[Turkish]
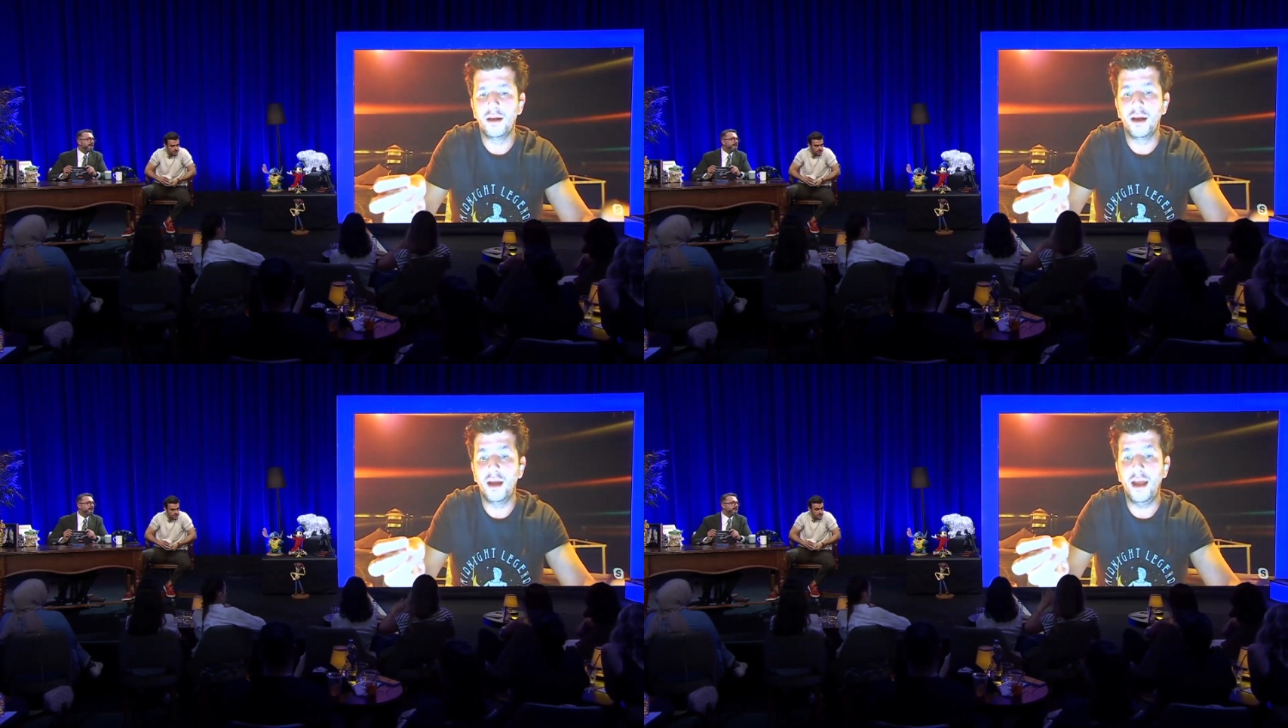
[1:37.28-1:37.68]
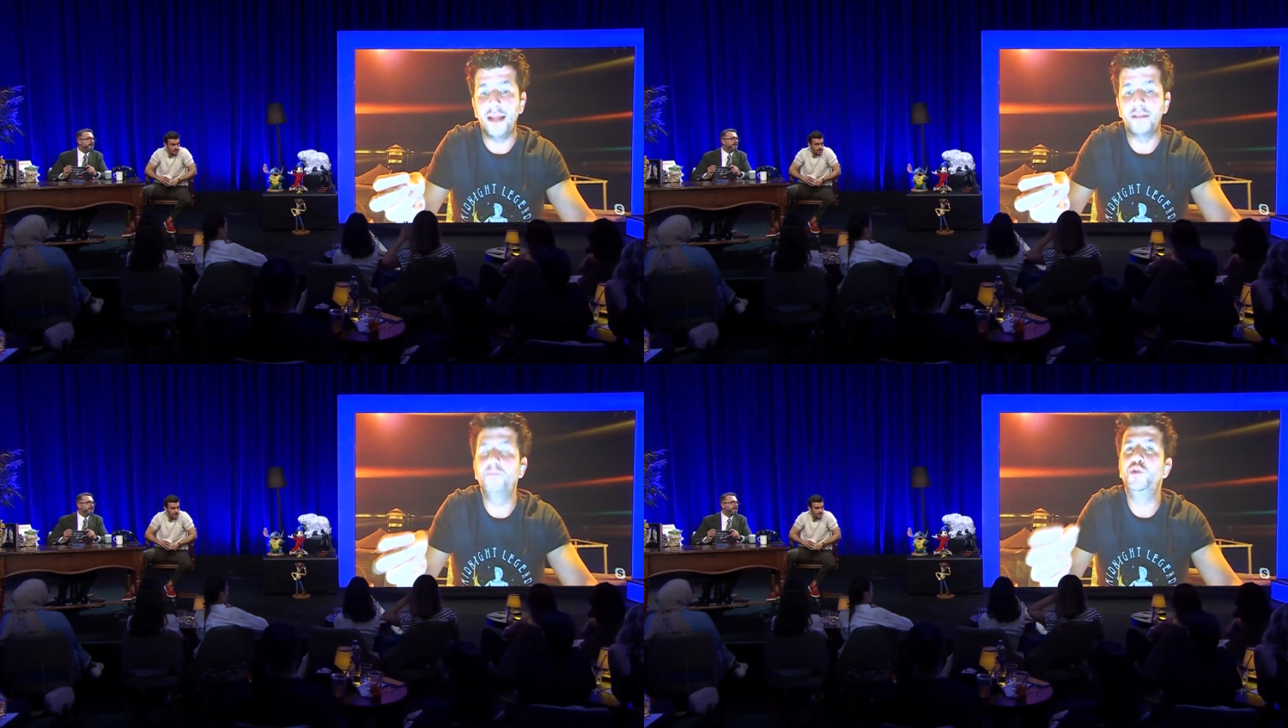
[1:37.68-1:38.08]
Evet.
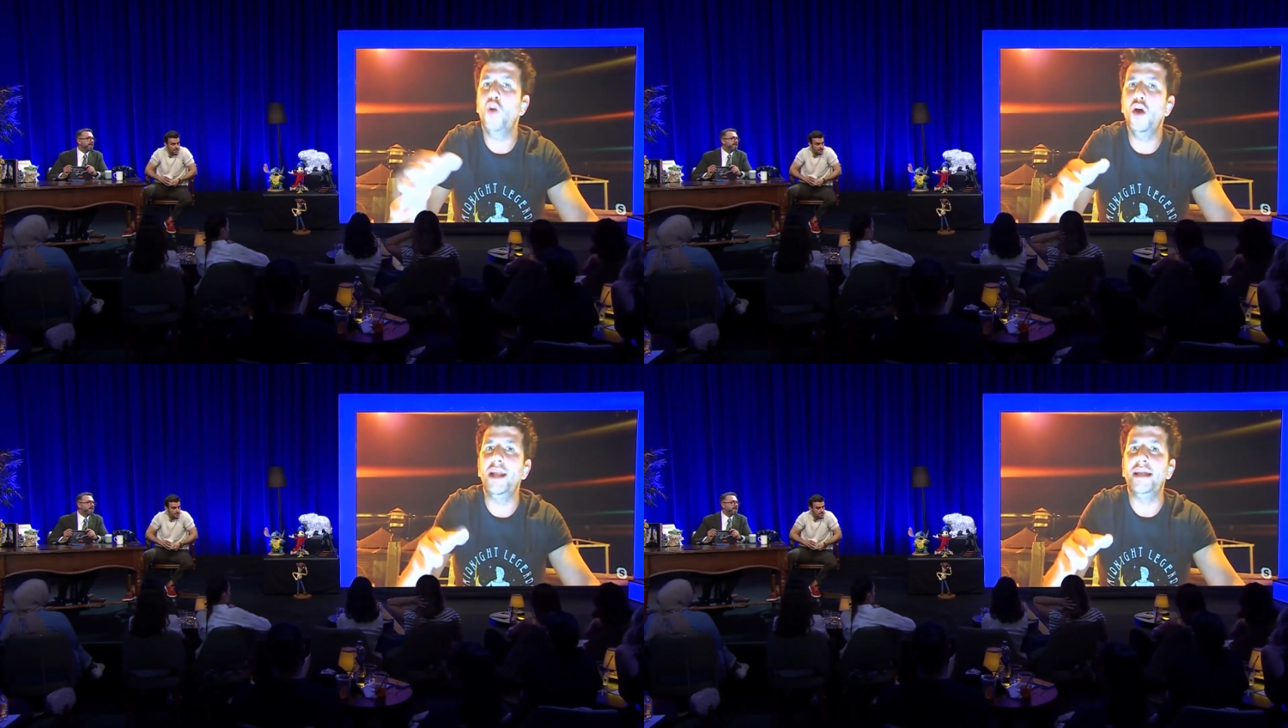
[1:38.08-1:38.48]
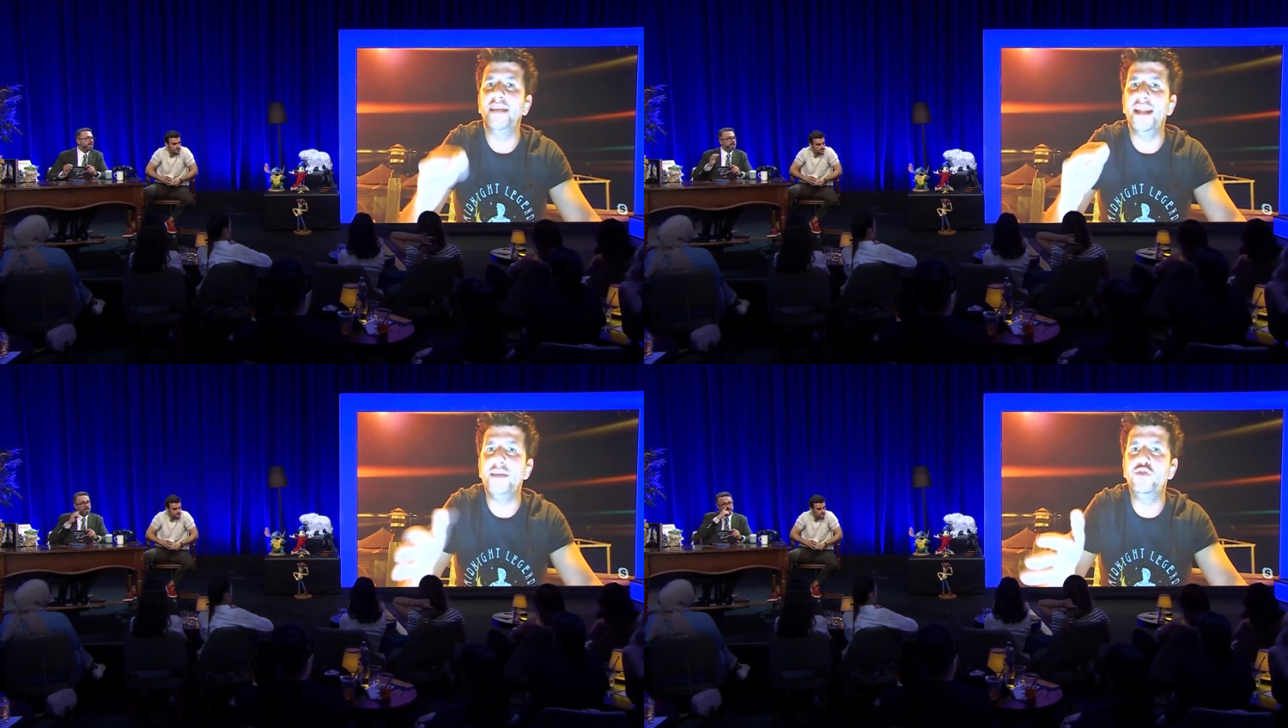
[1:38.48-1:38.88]
Şöyle
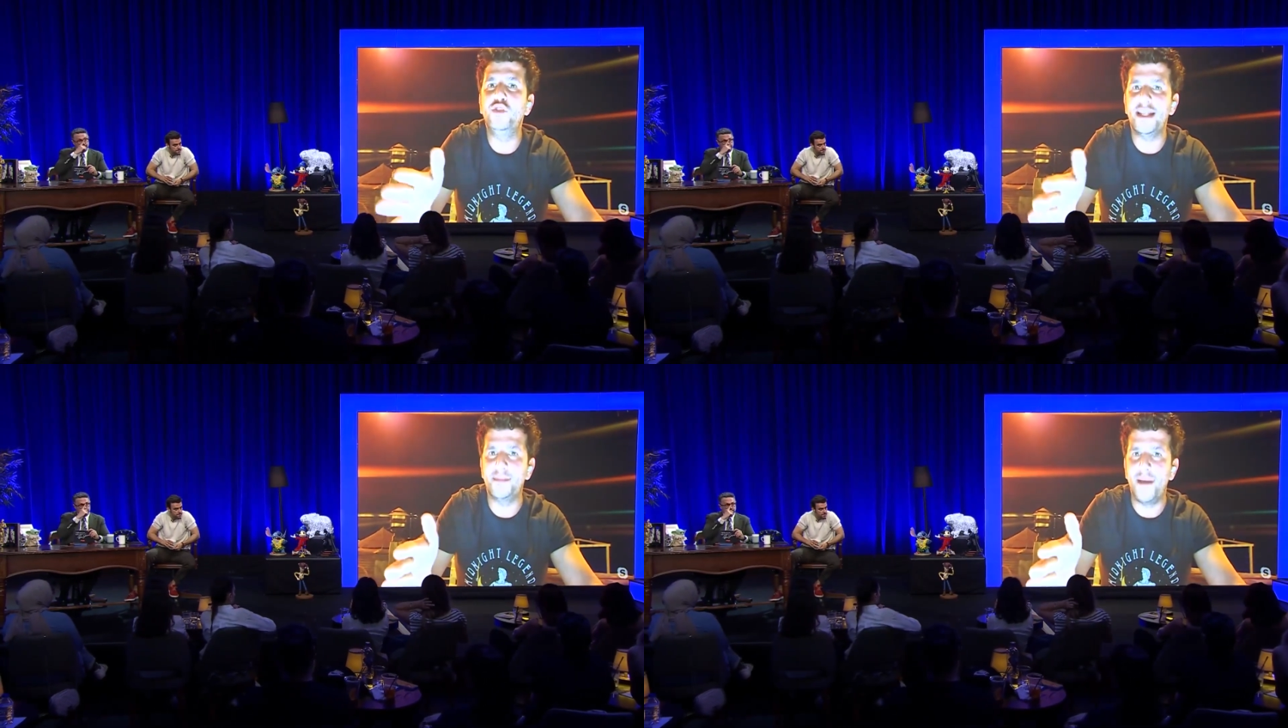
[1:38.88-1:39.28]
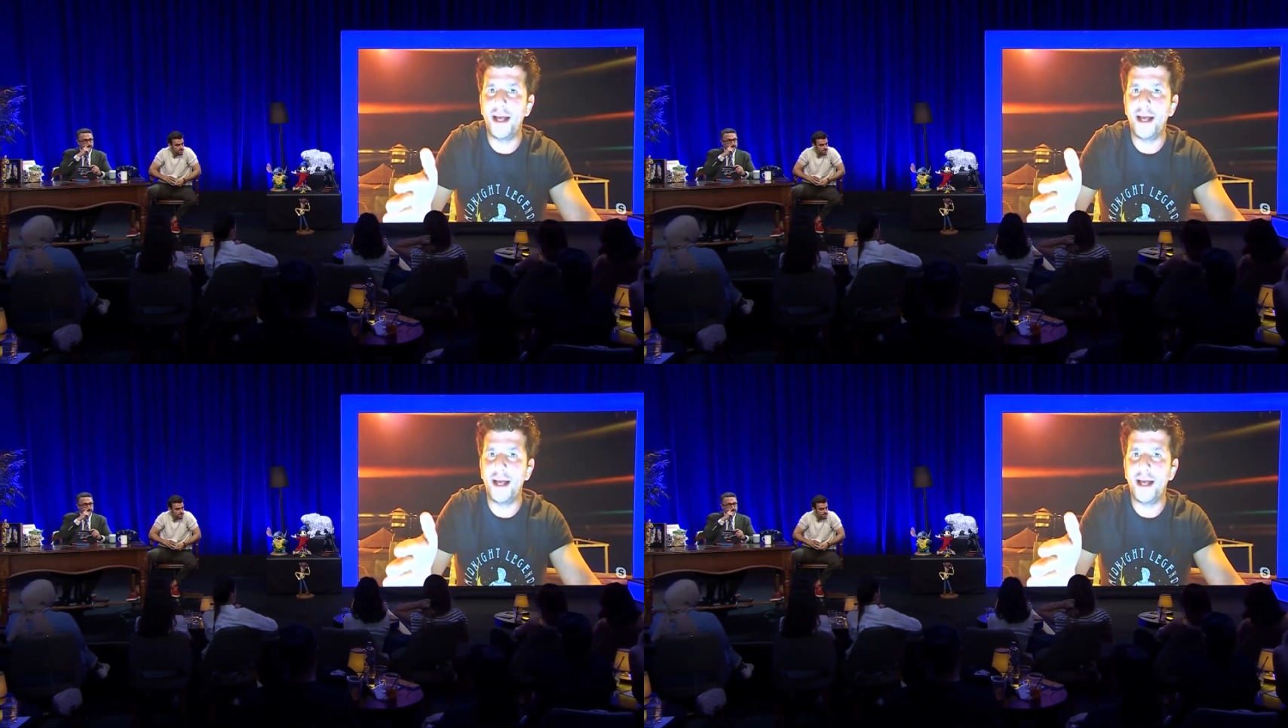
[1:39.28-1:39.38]
tenezzül etmez.